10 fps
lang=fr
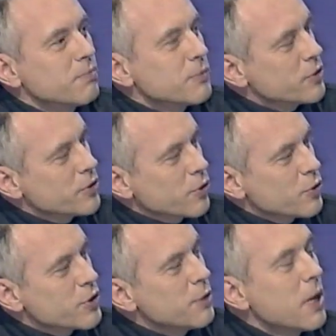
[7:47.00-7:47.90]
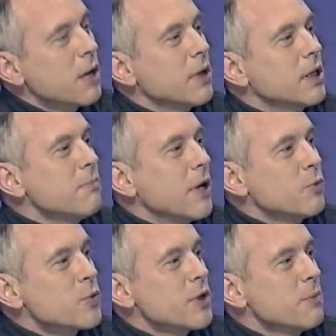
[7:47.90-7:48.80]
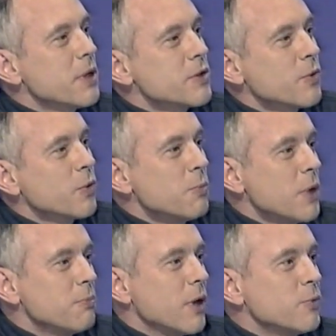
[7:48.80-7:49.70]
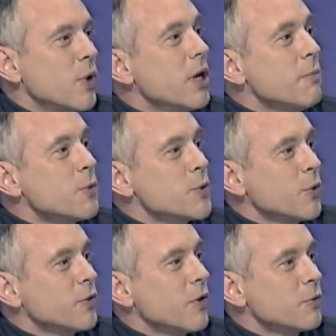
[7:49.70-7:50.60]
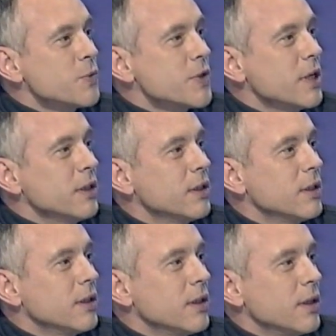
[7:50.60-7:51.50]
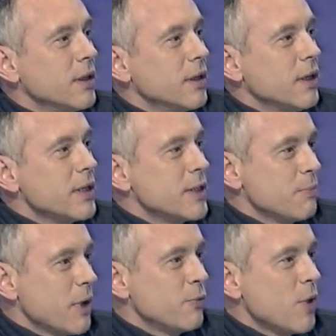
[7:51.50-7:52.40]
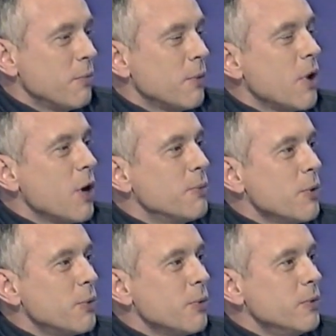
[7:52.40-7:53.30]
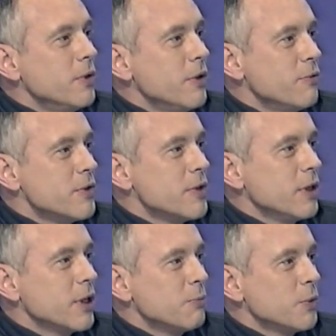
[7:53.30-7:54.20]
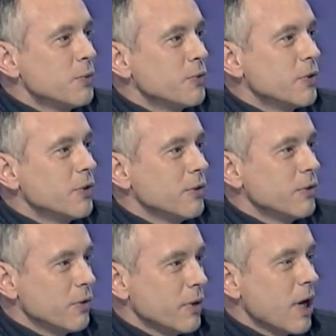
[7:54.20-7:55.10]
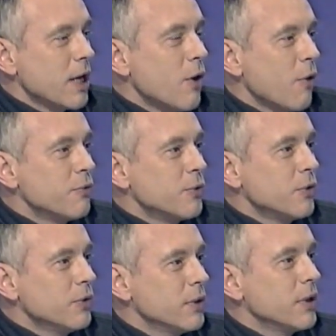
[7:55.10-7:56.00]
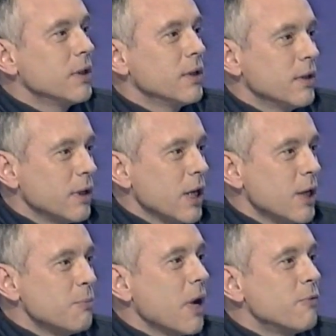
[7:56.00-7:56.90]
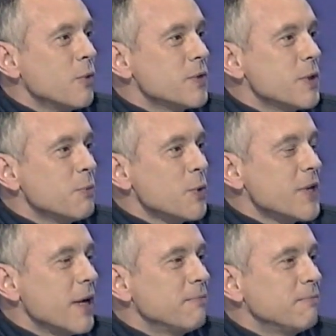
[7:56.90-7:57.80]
ce que Gilbert m'a dit m'a touché parce qu'on oublie parfois l'émotion dans tout ça. Et c'est parfois un moment un peu plus difficile qui prouve qu'il y en a, il en faut. Et bravo aussi pour ça.